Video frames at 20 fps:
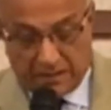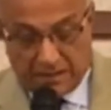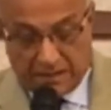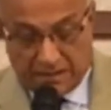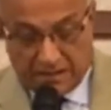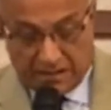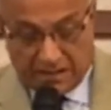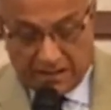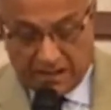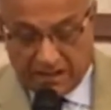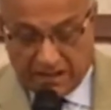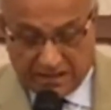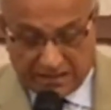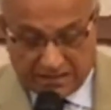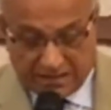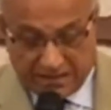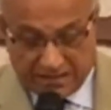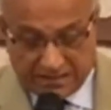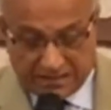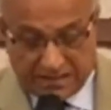ed egli
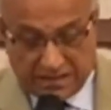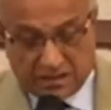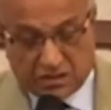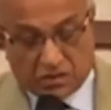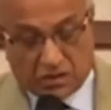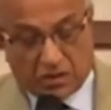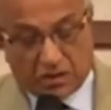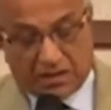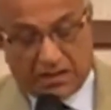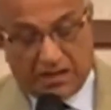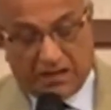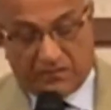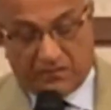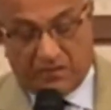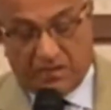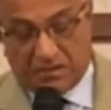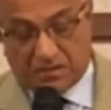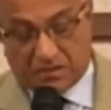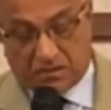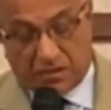attesta ciò che ha
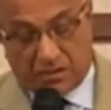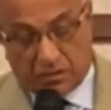visto e